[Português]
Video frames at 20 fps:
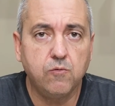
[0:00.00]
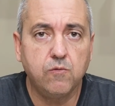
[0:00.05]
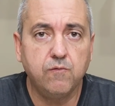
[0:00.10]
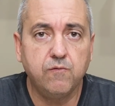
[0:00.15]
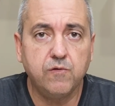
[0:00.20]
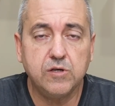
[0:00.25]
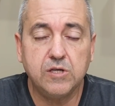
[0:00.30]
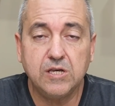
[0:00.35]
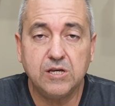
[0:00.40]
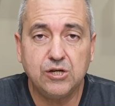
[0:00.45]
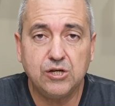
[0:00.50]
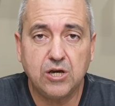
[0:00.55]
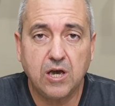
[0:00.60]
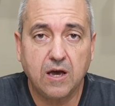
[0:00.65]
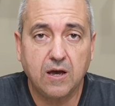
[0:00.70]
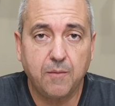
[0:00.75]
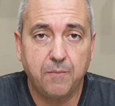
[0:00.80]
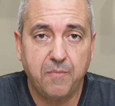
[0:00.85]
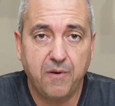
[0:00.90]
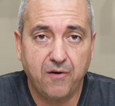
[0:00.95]
que você
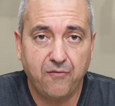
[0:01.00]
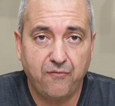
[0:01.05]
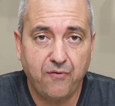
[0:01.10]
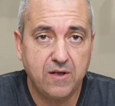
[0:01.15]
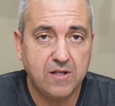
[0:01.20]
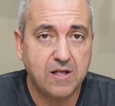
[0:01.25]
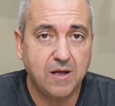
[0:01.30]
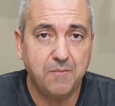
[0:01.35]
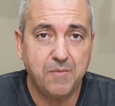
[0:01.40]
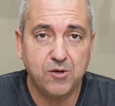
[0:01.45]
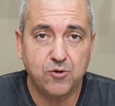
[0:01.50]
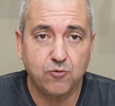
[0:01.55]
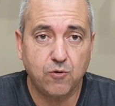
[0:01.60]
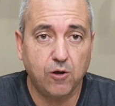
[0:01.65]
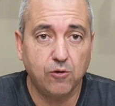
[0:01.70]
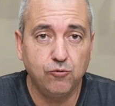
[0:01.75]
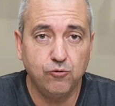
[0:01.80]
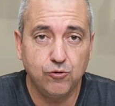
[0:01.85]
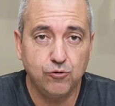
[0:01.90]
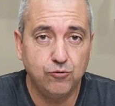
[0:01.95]
enxerga perfeitamente com
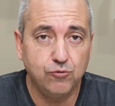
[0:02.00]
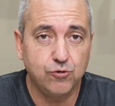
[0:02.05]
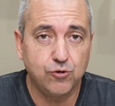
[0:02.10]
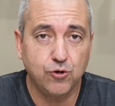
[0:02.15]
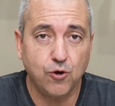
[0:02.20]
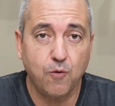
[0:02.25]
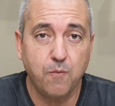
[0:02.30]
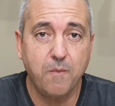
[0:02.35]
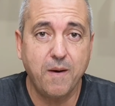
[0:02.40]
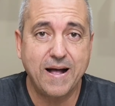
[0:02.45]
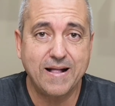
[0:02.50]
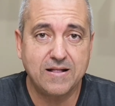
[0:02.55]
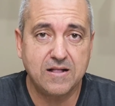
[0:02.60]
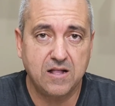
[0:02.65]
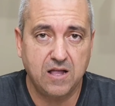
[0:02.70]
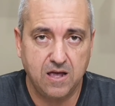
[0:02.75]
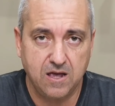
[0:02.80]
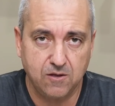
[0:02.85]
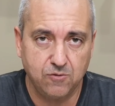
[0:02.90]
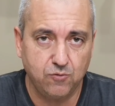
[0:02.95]
a luz do sol
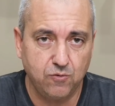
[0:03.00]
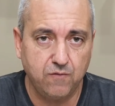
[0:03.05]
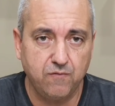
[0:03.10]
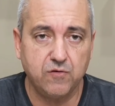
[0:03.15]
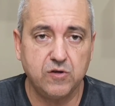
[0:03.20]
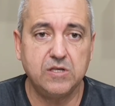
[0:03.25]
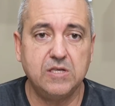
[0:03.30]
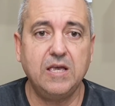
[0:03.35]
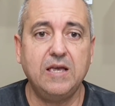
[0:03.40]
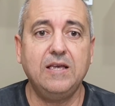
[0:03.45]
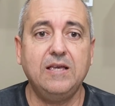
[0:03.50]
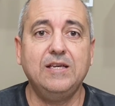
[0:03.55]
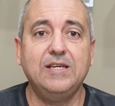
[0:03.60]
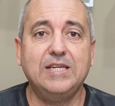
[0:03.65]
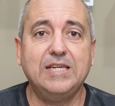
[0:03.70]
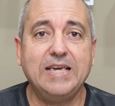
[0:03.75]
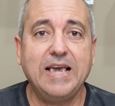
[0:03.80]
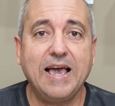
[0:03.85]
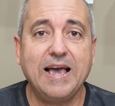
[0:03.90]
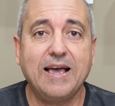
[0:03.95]
batendo e você
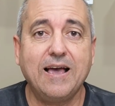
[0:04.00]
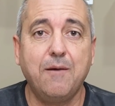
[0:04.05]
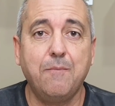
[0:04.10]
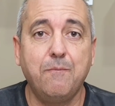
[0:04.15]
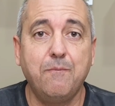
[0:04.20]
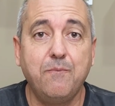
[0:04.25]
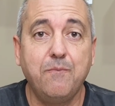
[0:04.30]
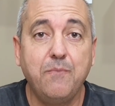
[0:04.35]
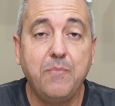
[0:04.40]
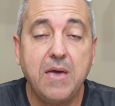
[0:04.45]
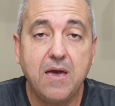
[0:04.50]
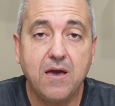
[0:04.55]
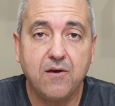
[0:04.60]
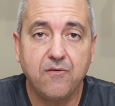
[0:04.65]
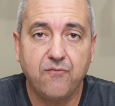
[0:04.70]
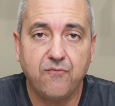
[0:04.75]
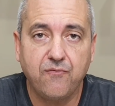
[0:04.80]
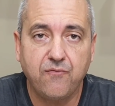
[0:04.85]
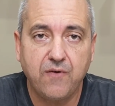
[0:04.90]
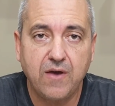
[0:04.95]
enxerga
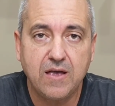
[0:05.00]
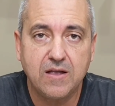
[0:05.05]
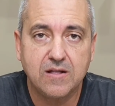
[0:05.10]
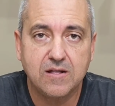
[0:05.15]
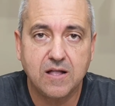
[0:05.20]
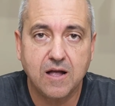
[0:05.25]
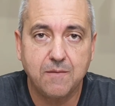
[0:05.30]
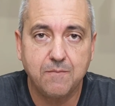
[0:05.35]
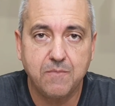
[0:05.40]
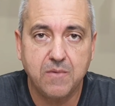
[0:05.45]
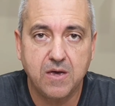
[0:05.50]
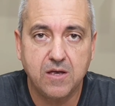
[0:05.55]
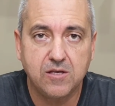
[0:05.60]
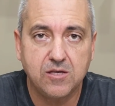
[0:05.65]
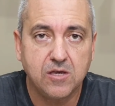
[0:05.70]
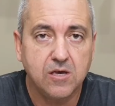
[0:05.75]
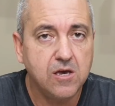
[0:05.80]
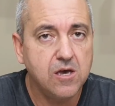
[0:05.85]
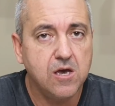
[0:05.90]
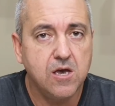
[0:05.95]

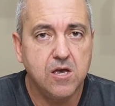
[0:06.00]
perfeitamente.